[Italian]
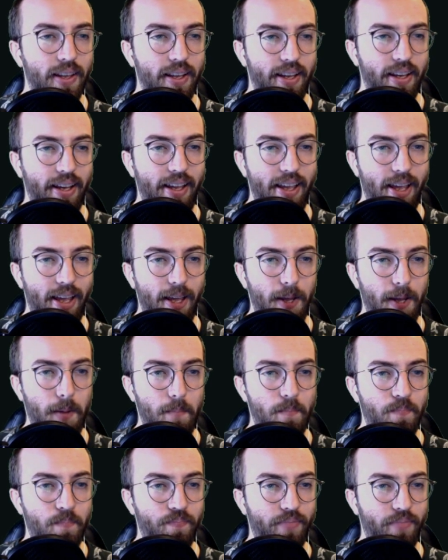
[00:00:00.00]
e
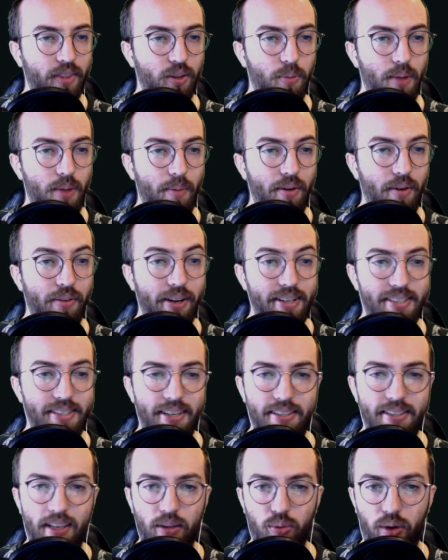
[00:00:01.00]
ehm, dobbiamo avere i 6
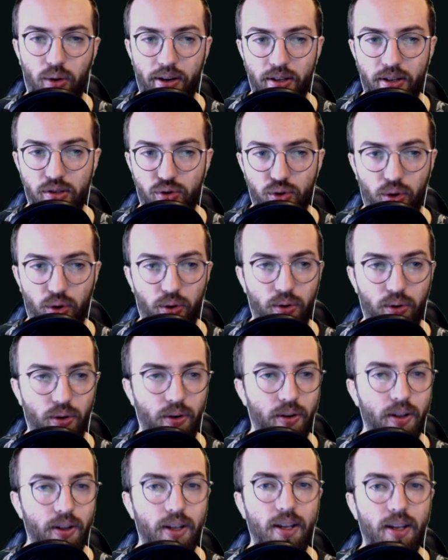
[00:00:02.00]
santuari in
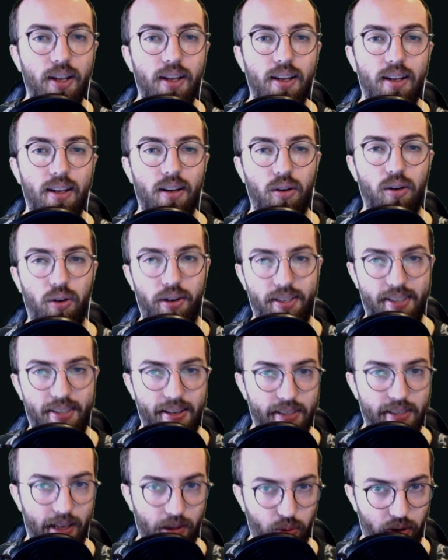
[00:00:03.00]
gioco. Con i sei
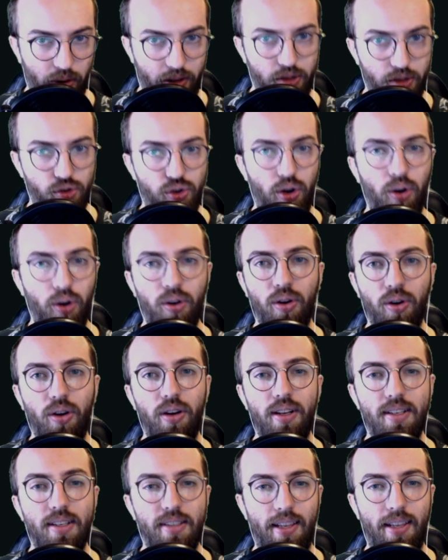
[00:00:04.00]
santuari in gioco,
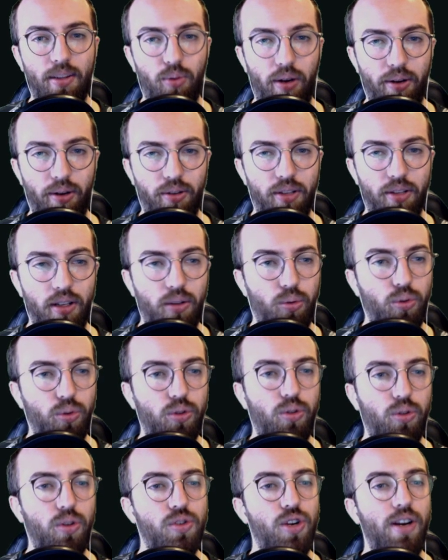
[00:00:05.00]
il santuario del
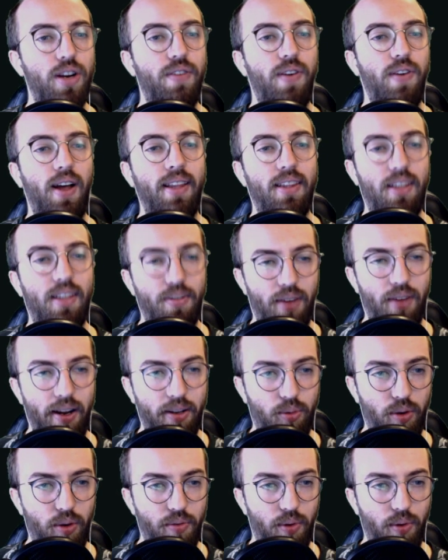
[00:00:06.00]
tutto ce li fa attivare
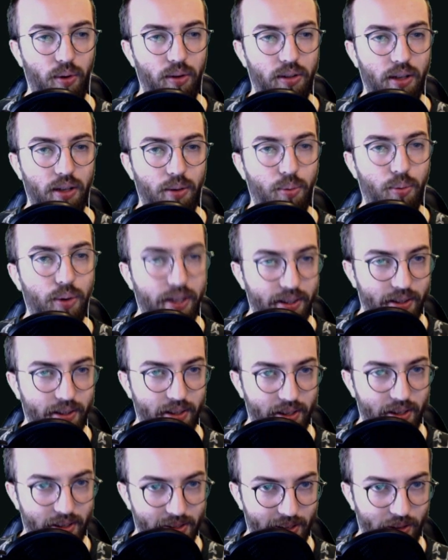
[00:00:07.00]
due volte,
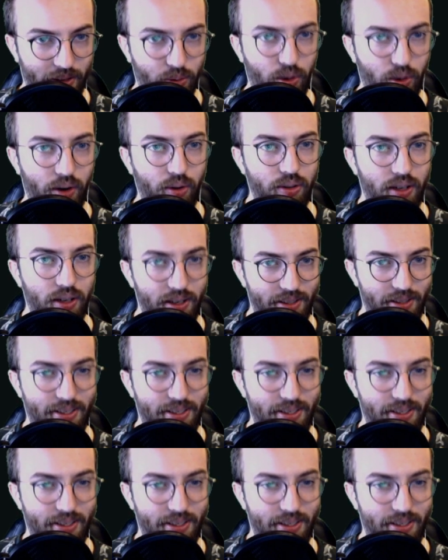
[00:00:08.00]
quindi il santuario delle